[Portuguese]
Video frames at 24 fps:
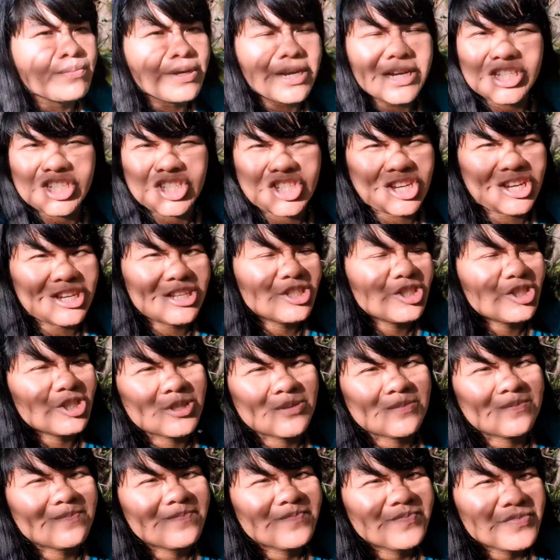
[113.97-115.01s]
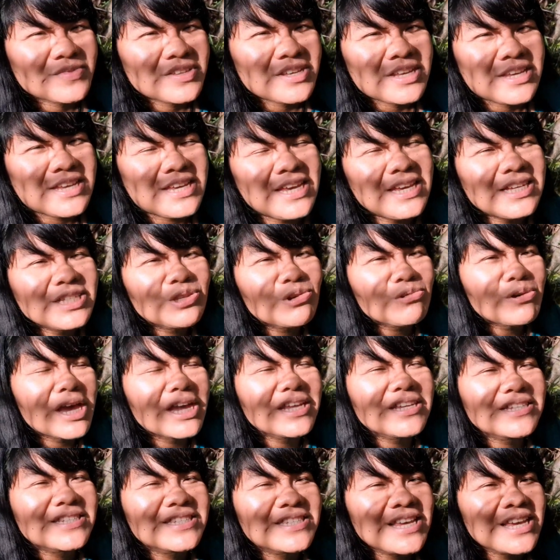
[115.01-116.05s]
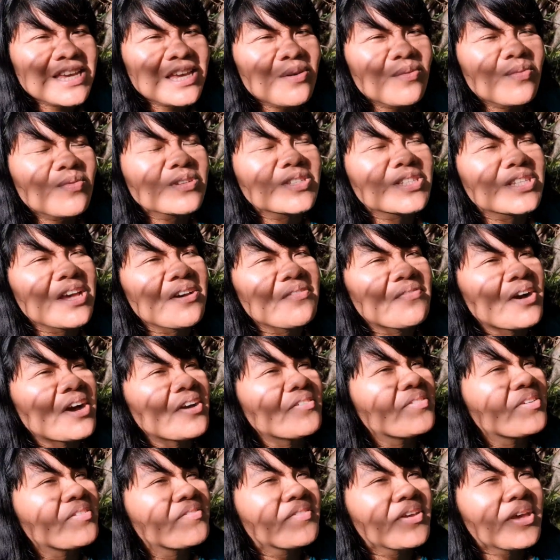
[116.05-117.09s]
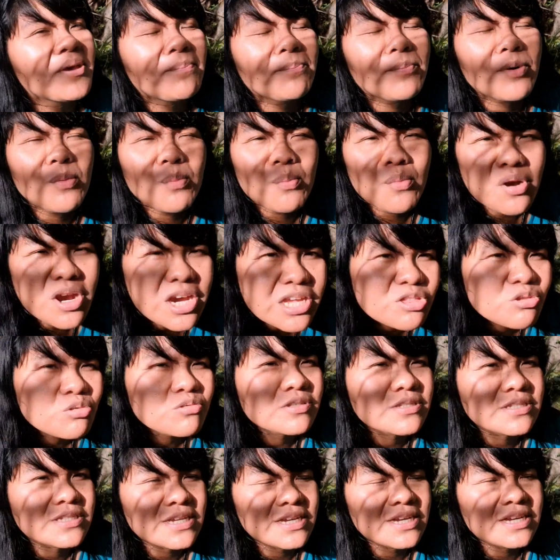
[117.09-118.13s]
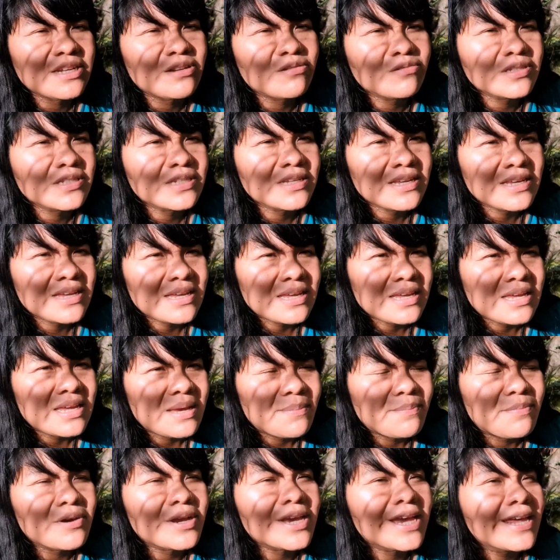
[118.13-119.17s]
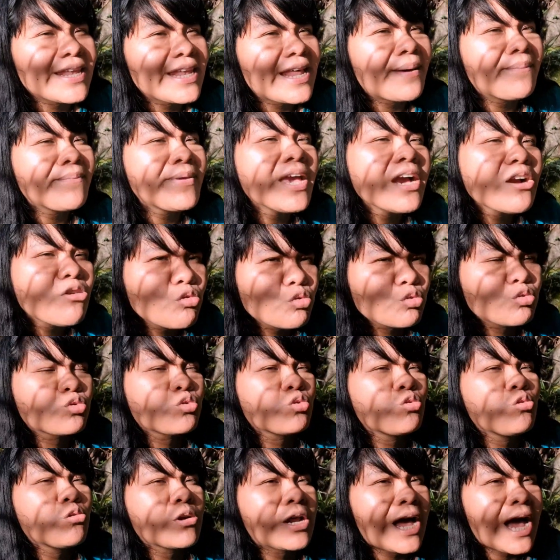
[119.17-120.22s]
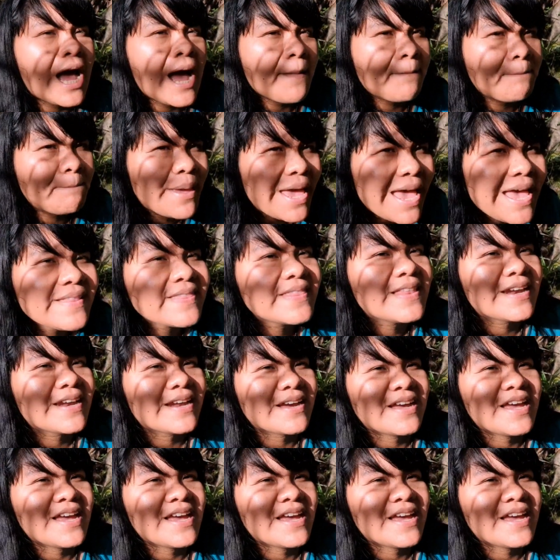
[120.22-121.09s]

minha gente, isso quer dizer que você vai viver por muitos anos, porque na minha cultura a pedra